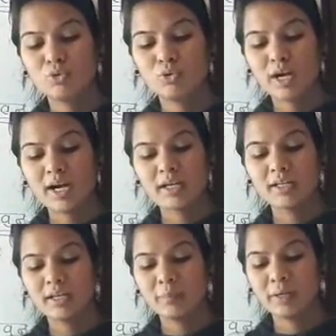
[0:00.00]
उल्हाना
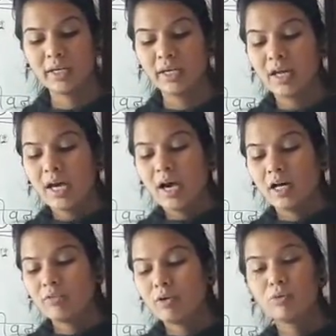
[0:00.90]
देना पड़े
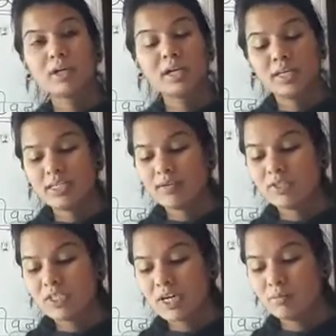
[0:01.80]
अथवा उनका ऐसा
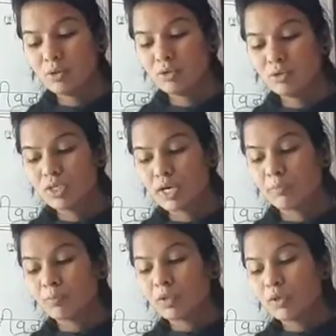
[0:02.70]
विचार भी हो जाए
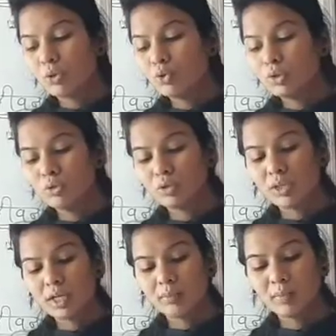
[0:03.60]
दुख न
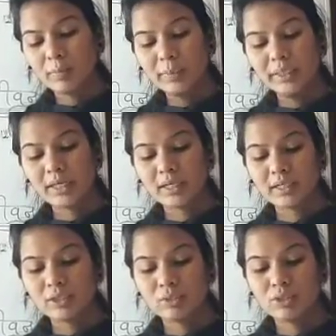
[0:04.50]
होता मैं पीटा
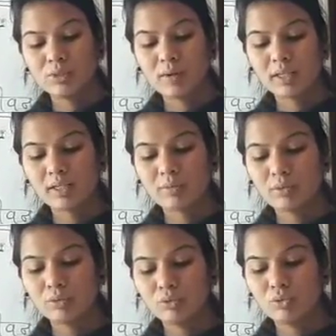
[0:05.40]
किंतु इस बात का
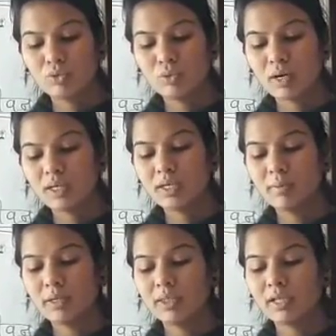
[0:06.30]
बहुत दुख हुआ कि
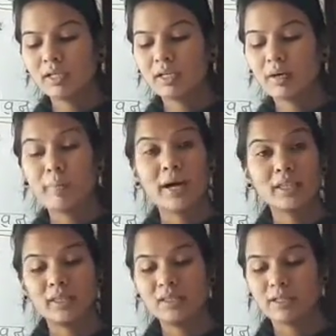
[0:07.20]
मैं दंड का
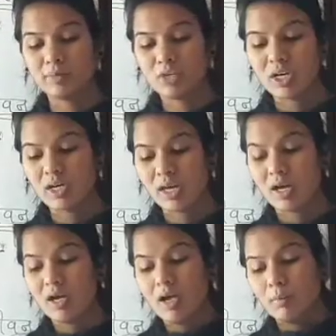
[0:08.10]
पात्र समझा गया
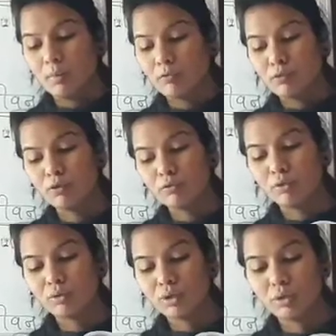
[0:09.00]
मैं फूट
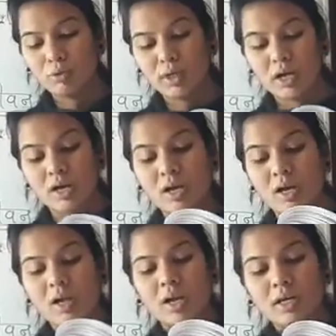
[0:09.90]
फूट कर रोया
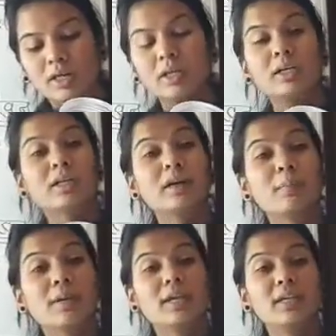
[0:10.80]
यह घटना
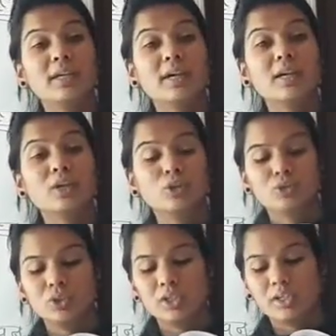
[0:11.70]
पहली या
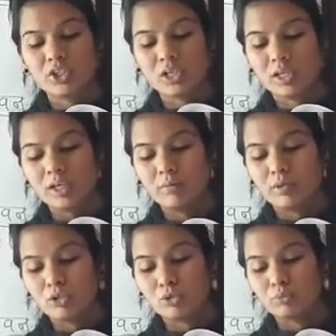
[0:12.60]
दूसरी कक्षा की है
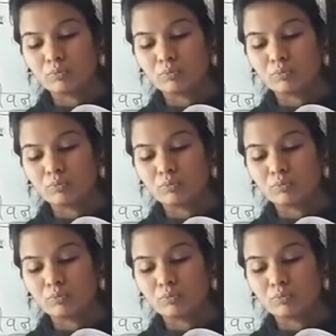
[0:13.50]
बच्चों